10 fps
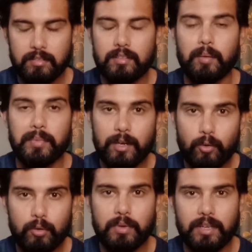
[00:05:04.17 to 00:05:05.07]
थंबनेल
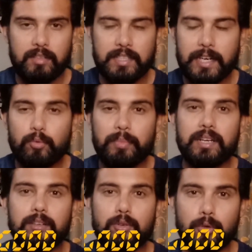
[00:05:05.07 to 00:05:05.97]
कौन बनाए ट्राई टू
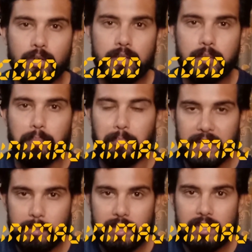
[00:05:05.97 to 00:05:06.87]
मेक गुड
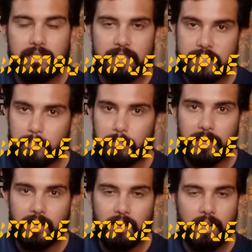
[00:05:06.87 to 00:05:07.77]
मिनिमल
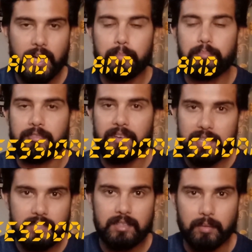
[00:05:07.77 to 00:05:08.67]
सिंपल एंड
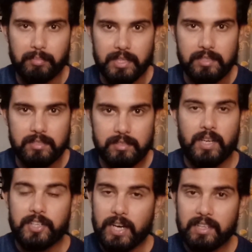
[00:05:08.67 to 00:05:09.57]
प्रोफेशनल थंबनेल्स
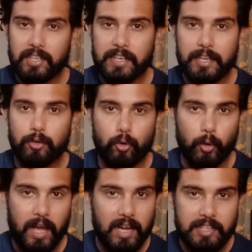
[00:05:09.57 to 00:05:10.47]
याद रखें
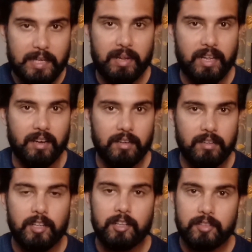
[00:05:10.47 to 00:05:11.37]
कोलाज नहीं बनाना
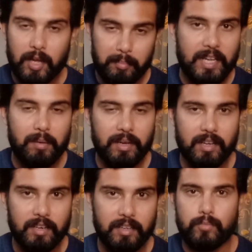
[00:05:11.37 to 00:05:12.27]
थंबनेल
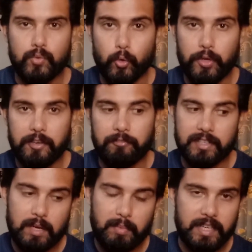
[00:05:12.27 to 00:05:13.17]
बनाना है जो कि
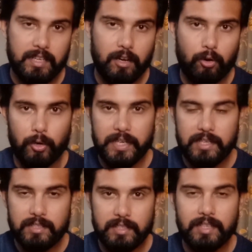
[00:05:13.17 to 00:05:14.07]
वजह बनेगा
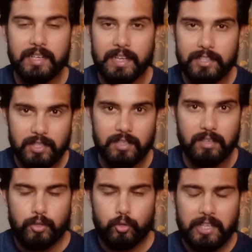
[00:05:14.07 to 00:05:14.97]
ऑडियंस की अटेंशन
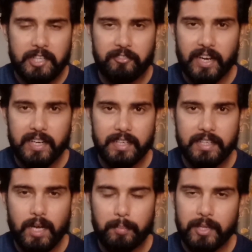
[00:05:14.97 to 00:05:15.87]
का जो कि डिफाइन
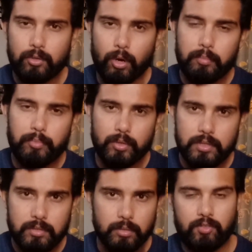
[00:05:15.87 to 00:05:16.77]
करेगा आपके थॉट
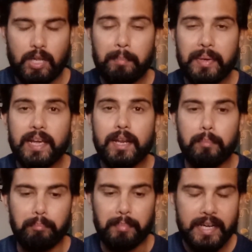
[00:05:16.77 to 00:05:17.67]
प्रोसेस को थंबनेल
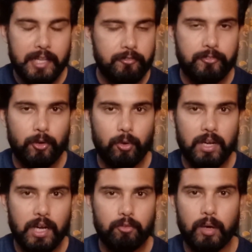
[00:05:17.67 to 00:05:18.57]
मीनिंगफुल
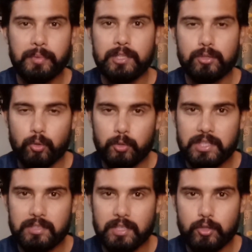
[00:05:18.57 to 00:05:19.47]
होगा वो आपकी सोच
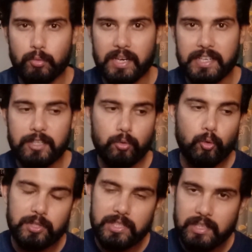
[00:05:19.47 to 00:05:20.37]
की तर्जुमानी
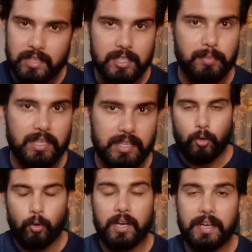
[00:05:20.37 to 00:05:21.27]
उसी अंदाज में करे
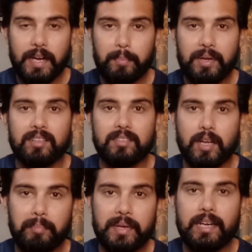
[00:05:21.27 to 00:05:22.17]
और अगर आपका
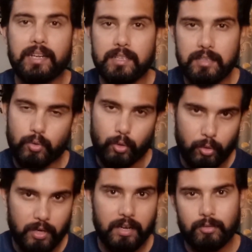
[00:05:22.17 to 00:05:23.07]
थंबनेल ही
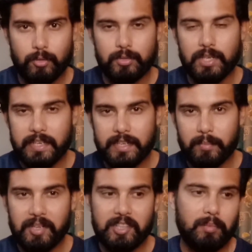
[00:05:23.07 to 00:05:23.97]
होगा तो जाहिर
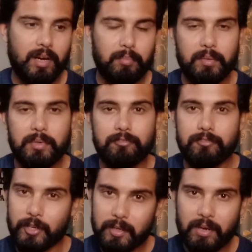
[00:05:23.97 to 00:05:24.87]
आपके दिमाग में भी
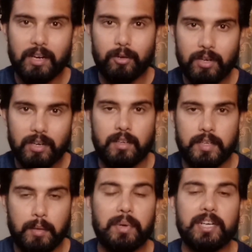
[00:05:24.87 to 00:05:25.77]
वही भरा होगा
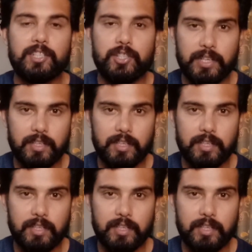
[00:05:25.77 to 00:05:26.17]
नंबर छ